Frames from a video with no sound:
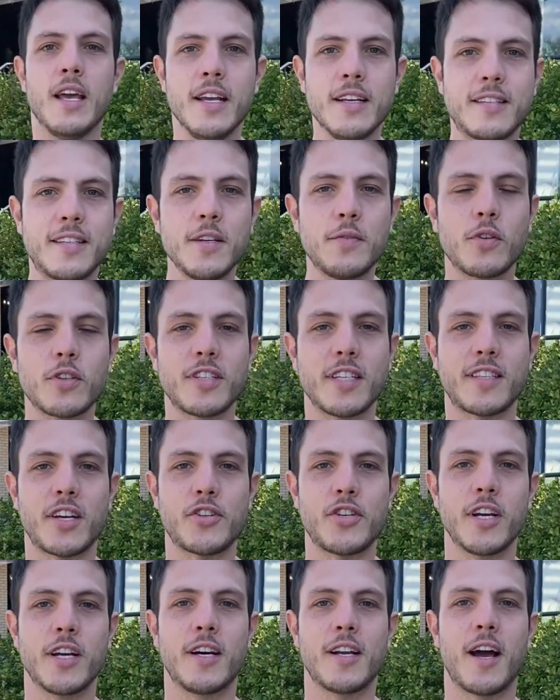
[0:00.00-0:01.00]
E se você está
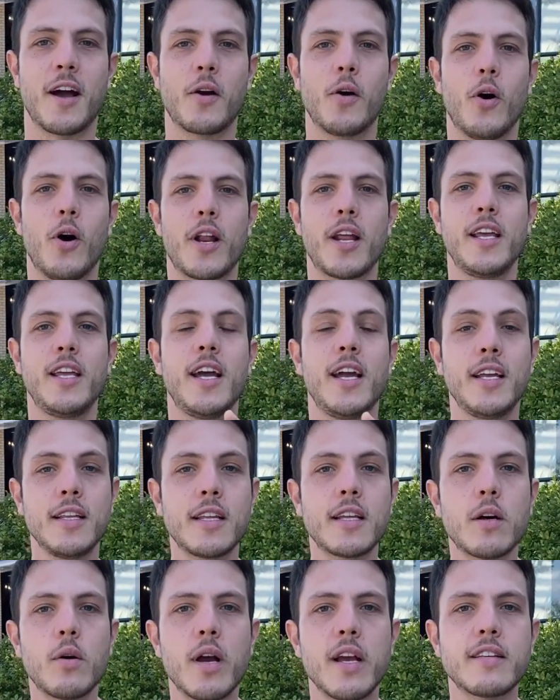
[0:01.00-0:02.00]
chegando agora e
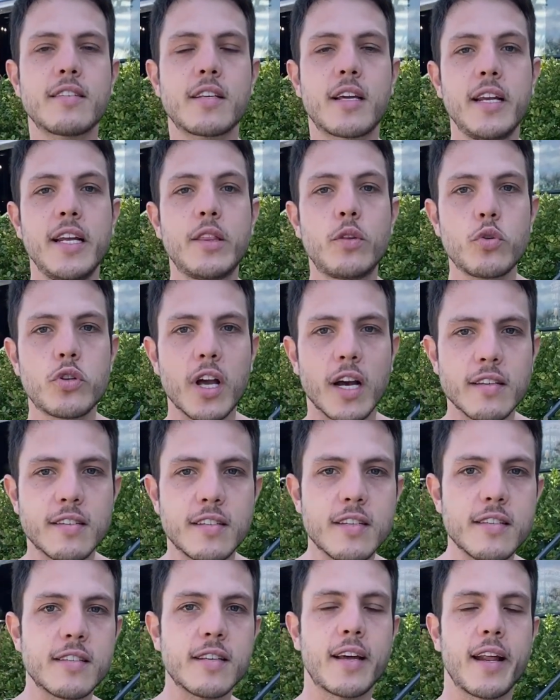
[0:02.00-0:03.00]
ainda não é inscrito, já
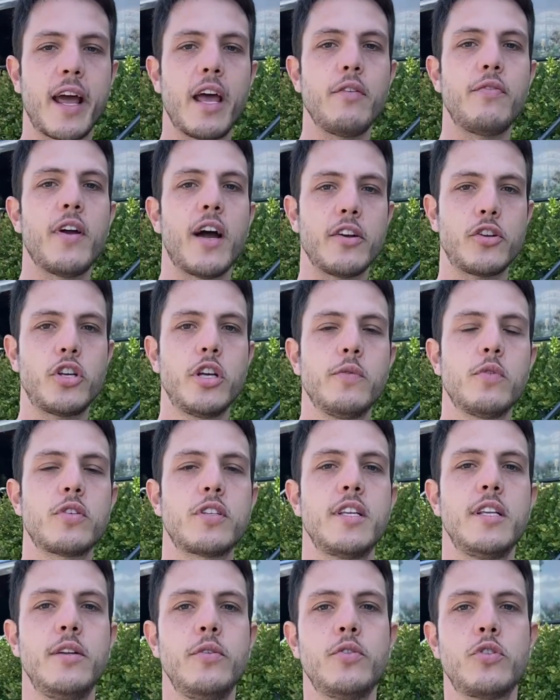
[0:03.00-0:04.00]
se inscreve e ativa o
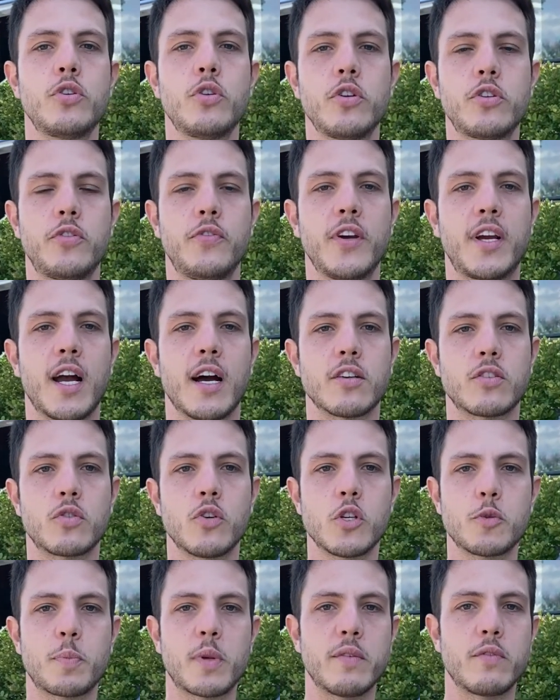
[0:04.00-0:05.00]
sininho de
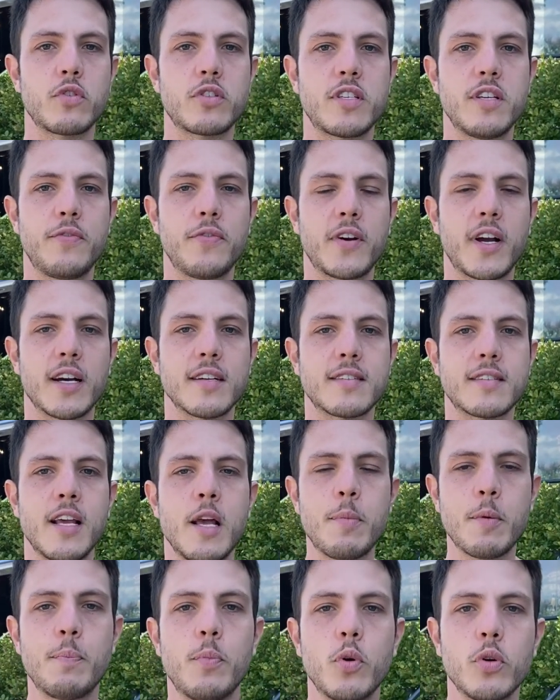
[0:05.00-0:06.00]
notificações para você ficar
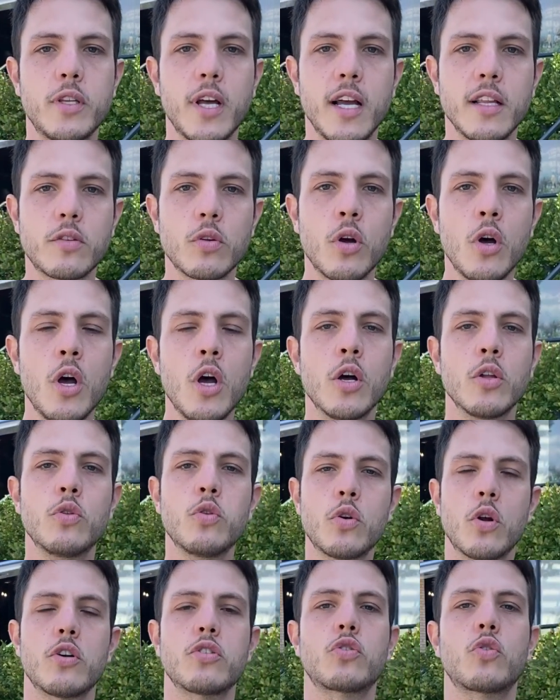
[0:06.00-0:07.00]
sempre por dentro
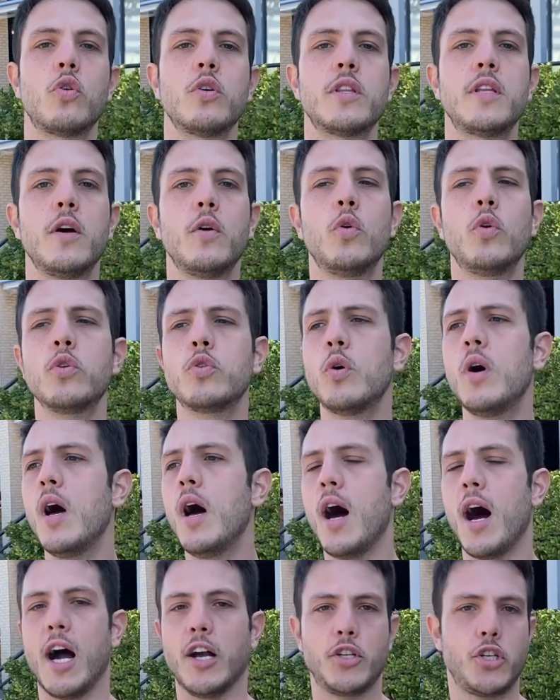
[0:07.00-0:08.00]
do nosso conteúdo.
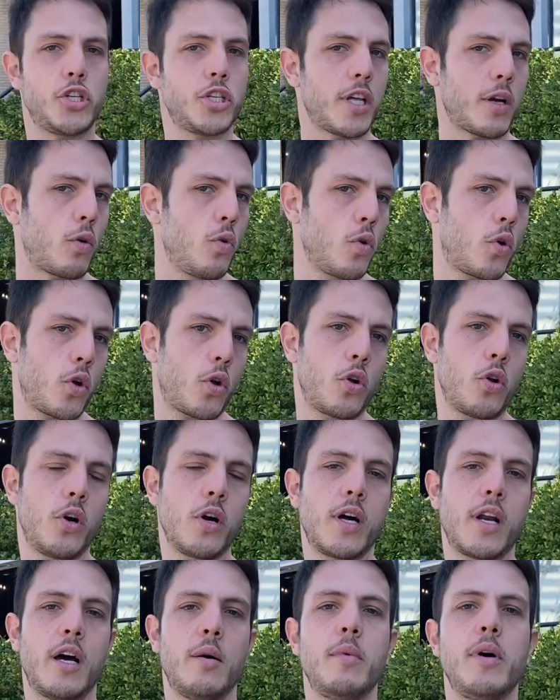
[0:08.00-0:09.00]
A gente está com um
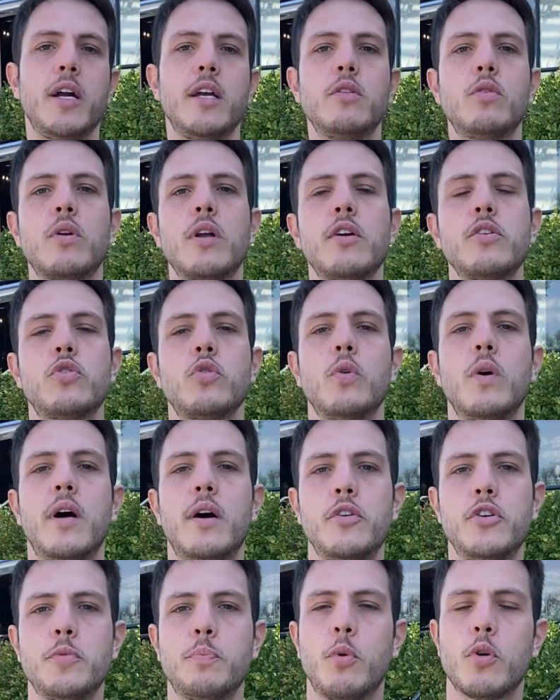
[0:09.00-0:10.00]
cronograma aí durante o
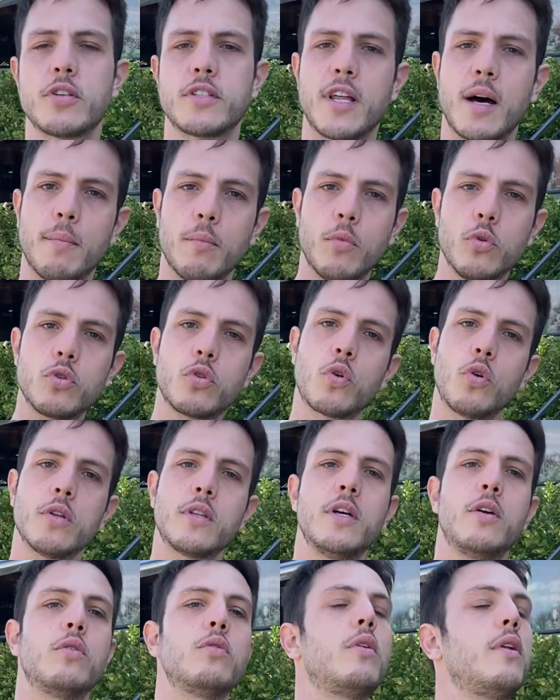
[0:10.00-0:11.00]
ano de postar muito
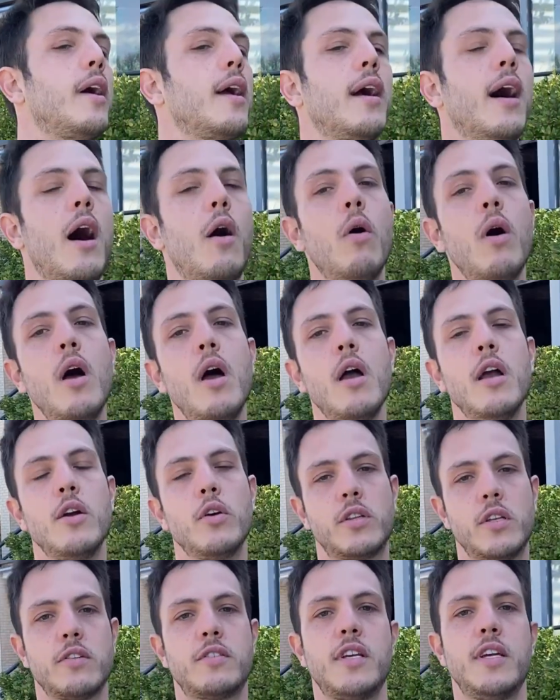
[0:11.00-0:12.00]
conteúdo legal.
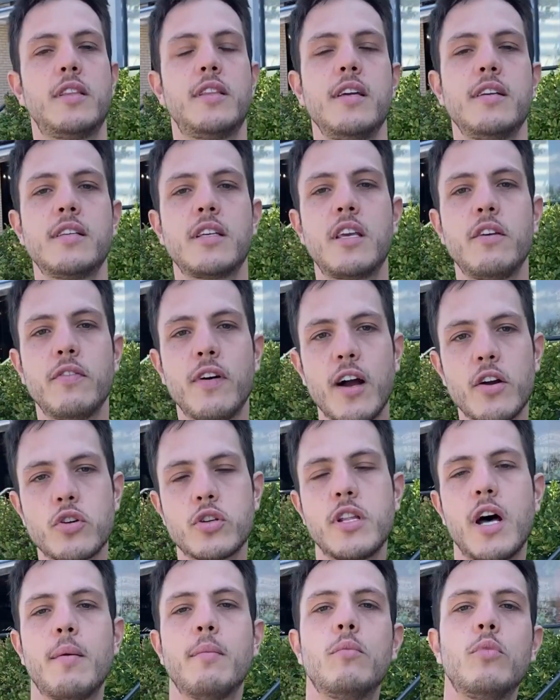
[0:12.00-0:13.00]
Eu tenho certeza que vai
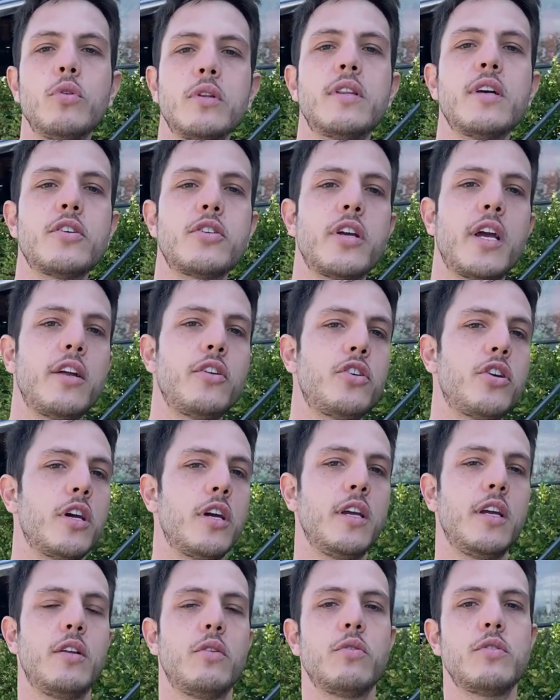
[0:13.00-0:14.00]
ajudar muita gente
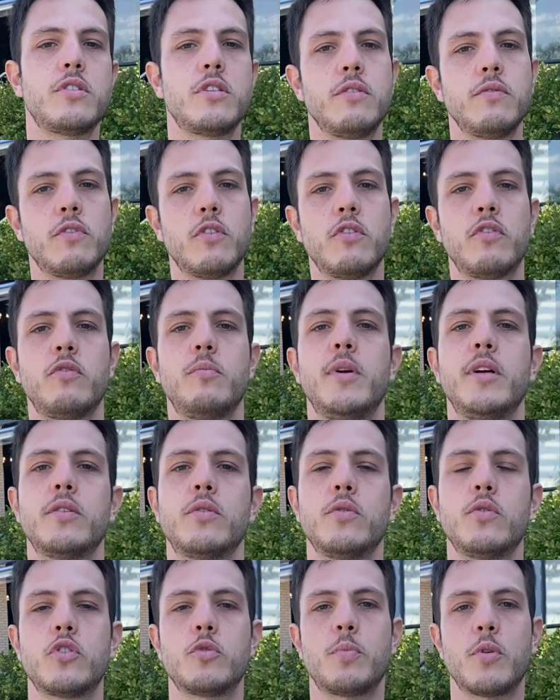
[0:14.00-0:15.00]
aí no
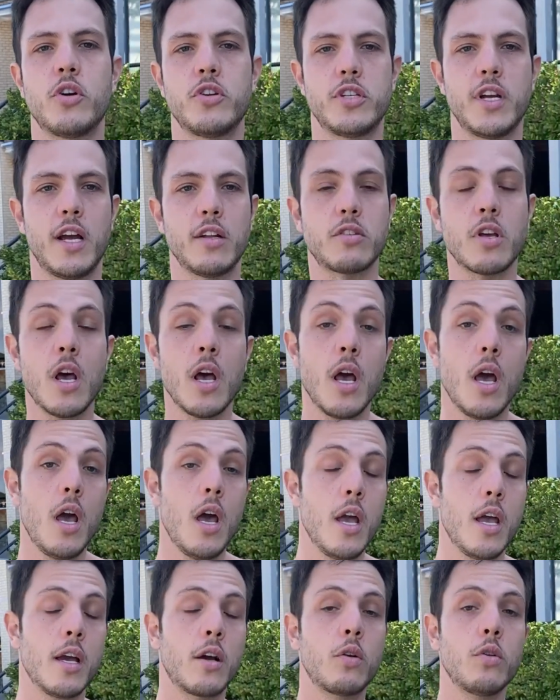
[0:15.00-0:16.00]
desenvolvimento dos projetos.
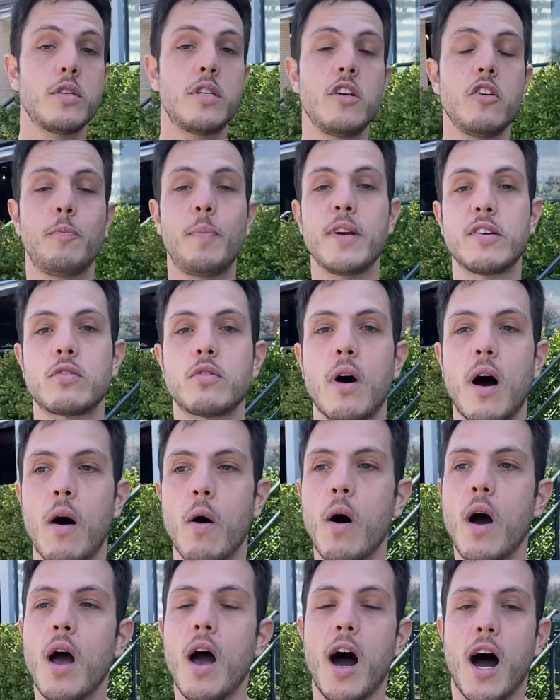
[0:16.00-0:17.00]
Inclusive,
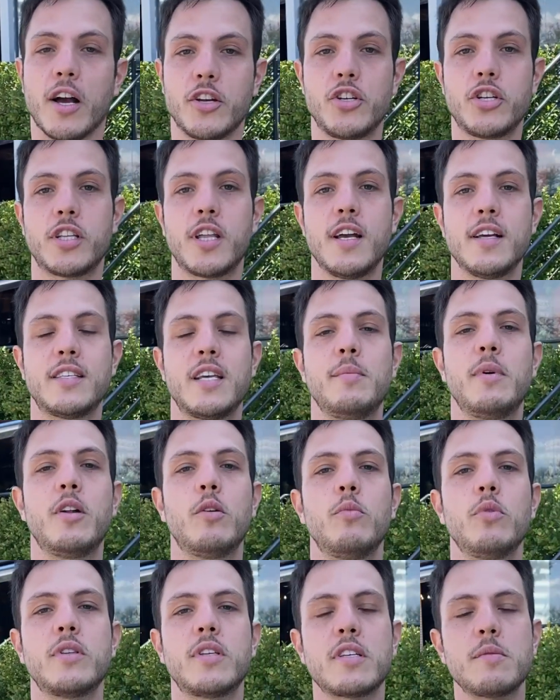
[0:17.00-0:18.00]
pessoal, a gente está
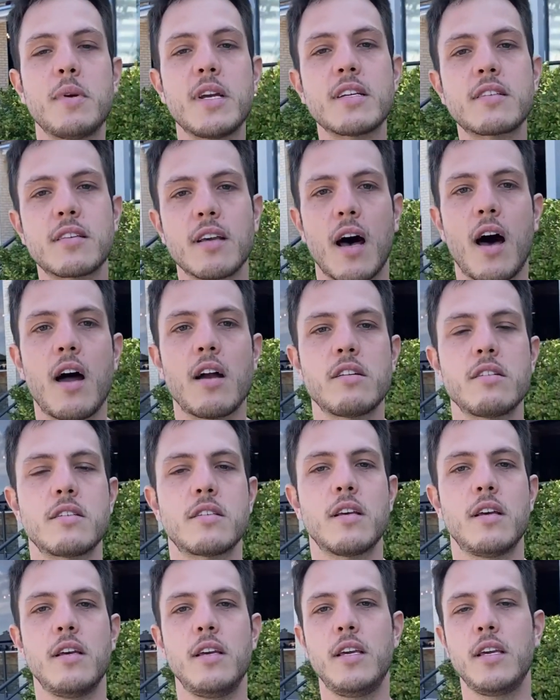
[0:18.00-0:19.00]
recebendo muitas
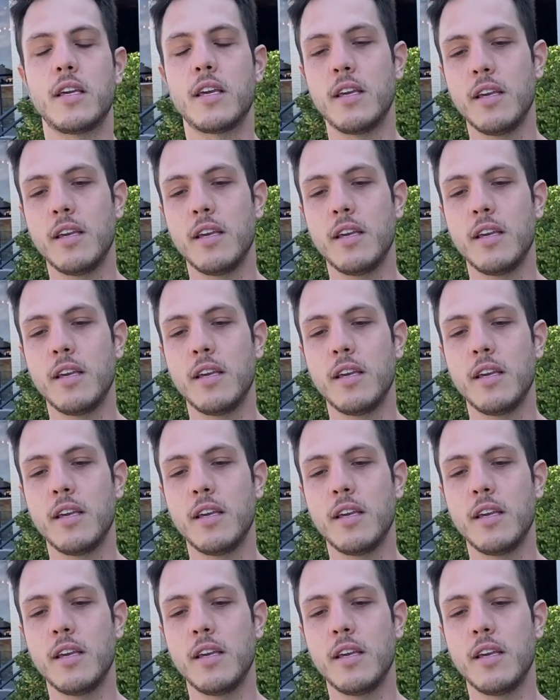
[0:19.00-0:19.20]
mensagens aí